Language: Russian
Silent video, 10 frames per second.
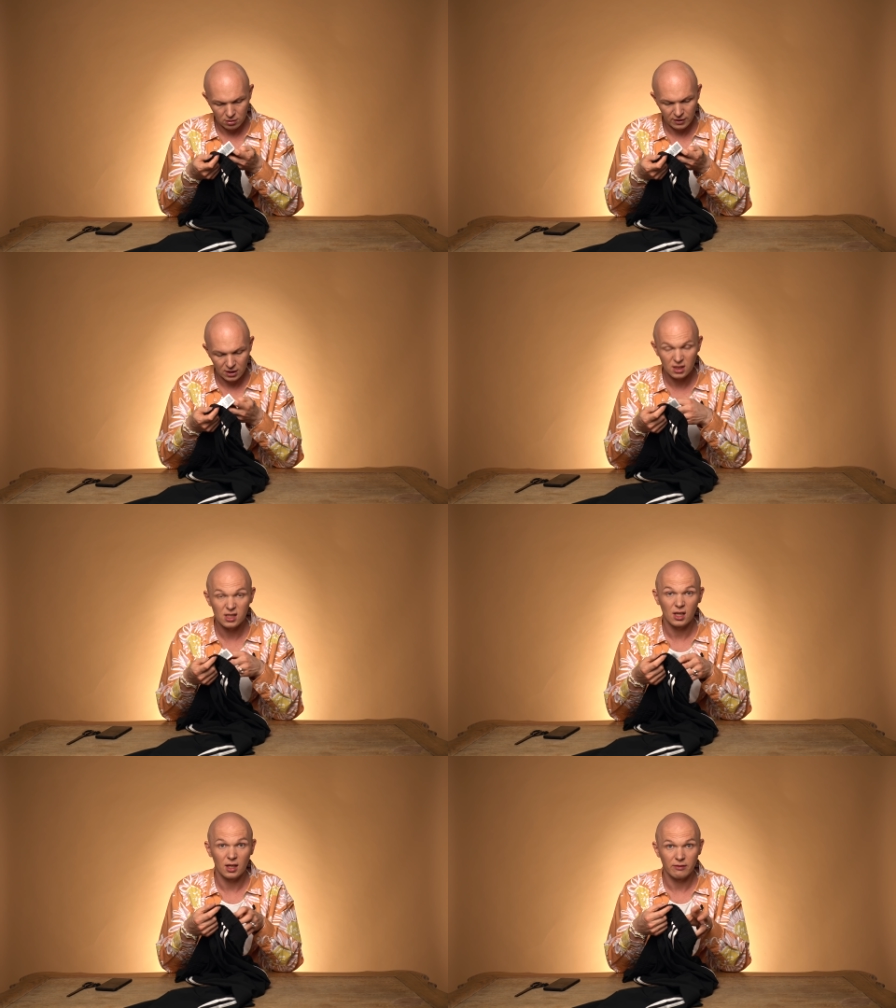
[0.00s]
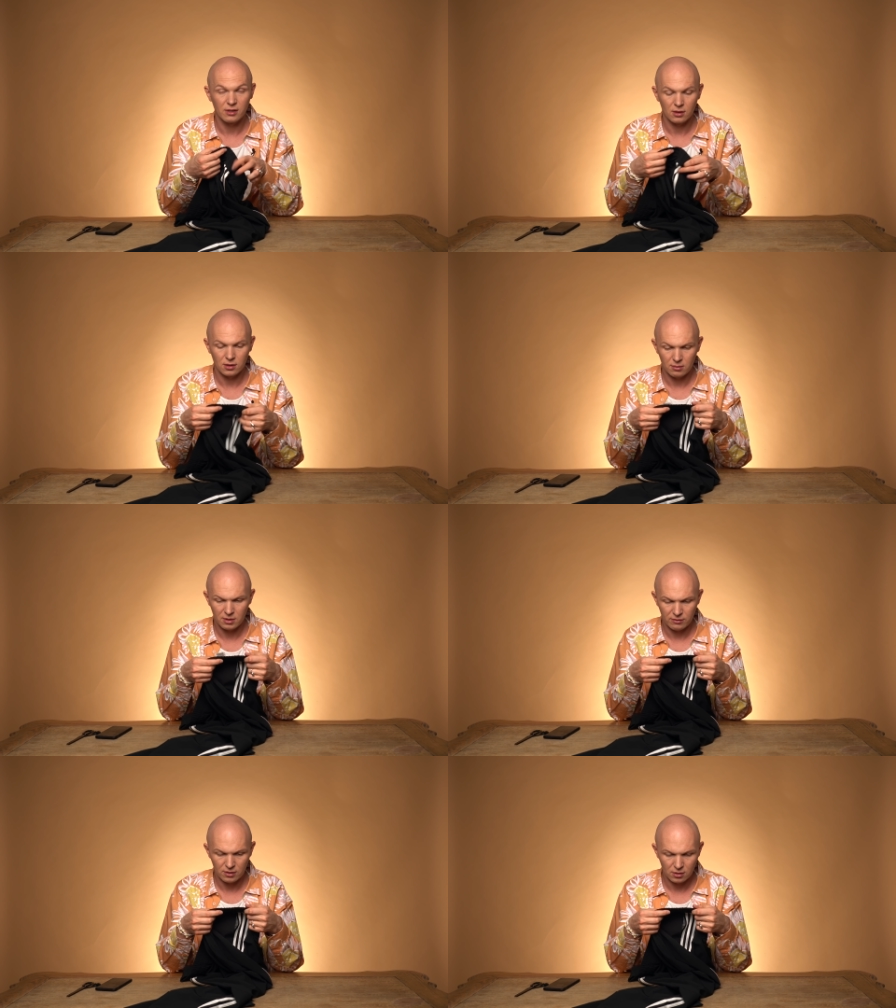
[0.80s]
Два икса я взял себе
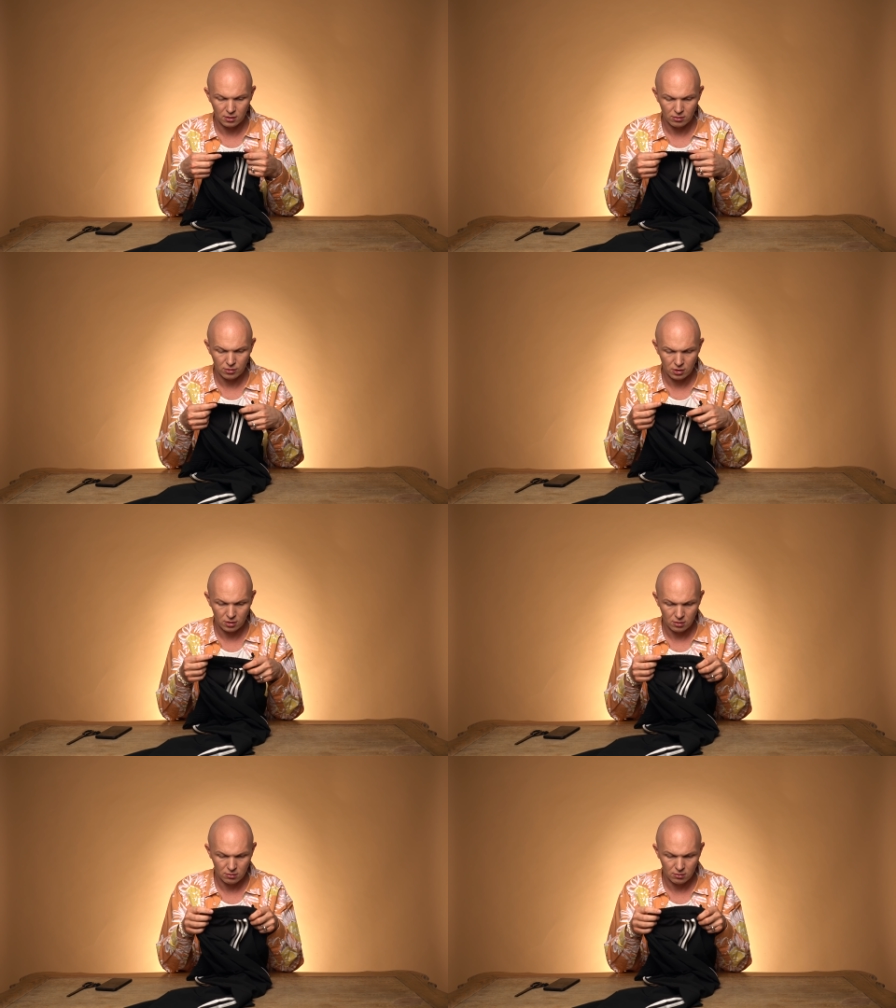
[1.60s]
на всякий случай.